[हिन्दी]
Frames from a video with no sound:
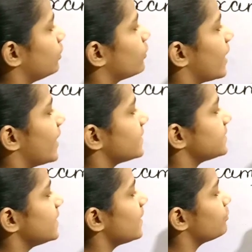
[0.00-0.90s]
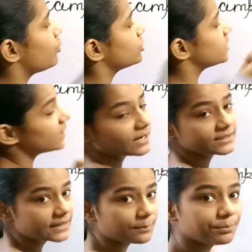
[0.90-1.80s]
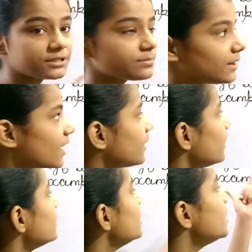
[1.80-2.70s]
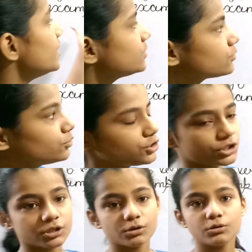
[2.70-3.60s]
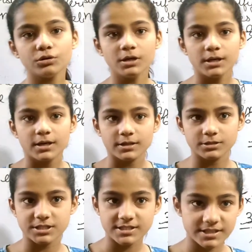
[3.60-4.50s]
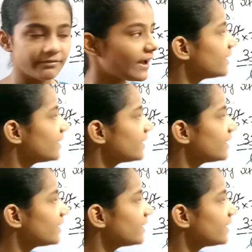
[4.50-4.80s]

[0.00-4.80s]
हो गया ऐसे ही आप बहुत सारे एग्जाम्पल्स बनाकर इस क्वेश्चन को जस्टिफाई